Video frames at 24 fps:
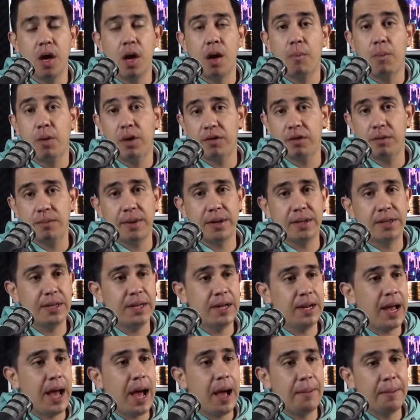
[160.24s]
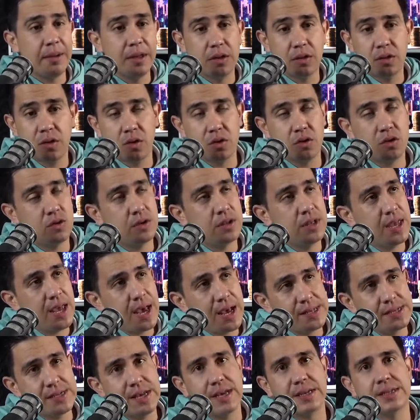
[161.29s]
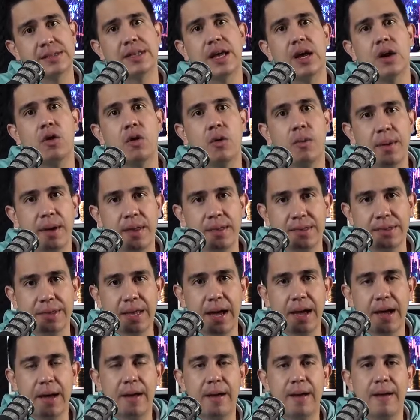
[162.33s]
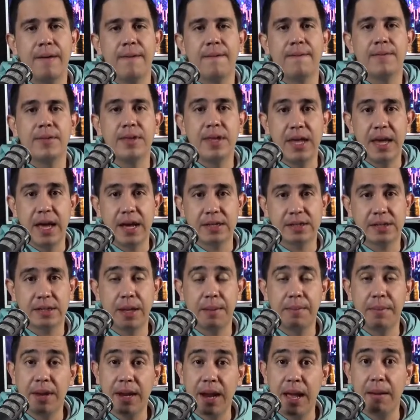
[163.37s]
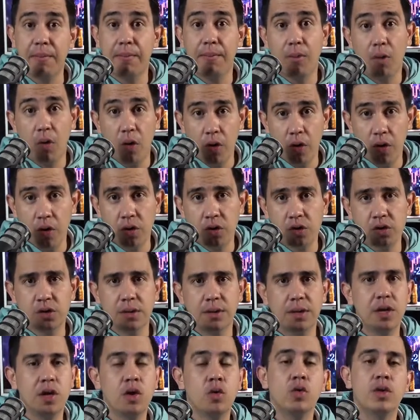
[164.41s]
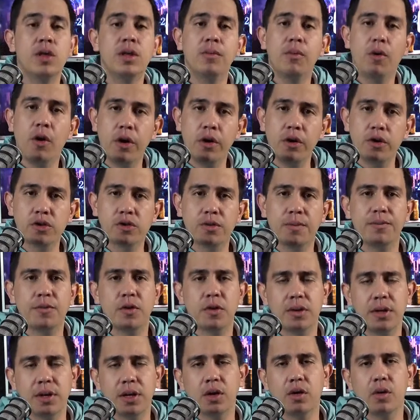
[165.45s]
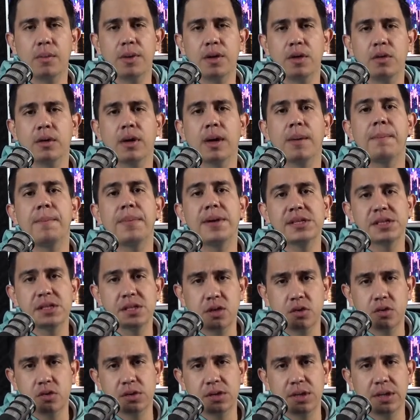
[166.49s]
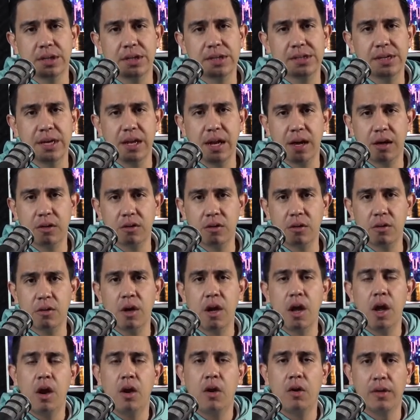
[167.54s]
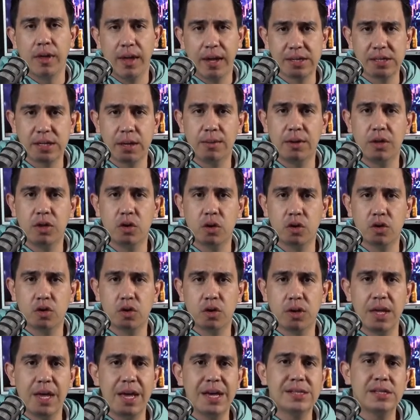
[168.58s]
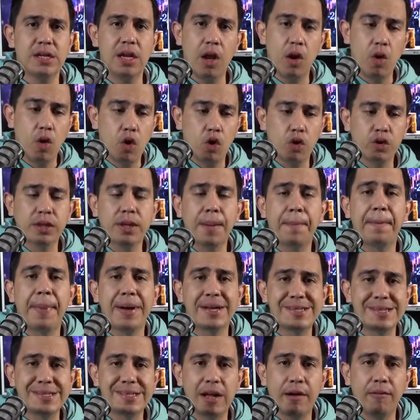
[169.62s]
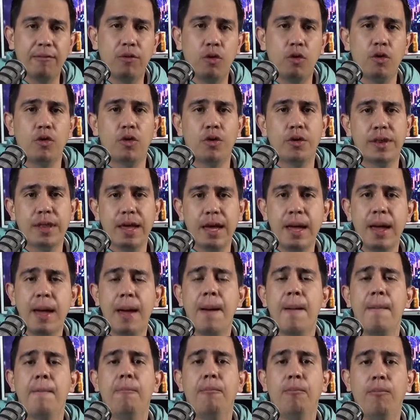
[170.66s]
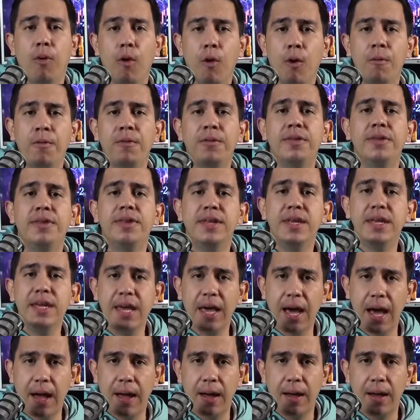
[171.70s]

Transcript: Puedes invertir a 28 días y hasta 90 días. También hay bonos y UDIBONOS. Yo te recomiendo que empieces con CETES directo, lo dejes a 28 días y luego te pases al fondo de día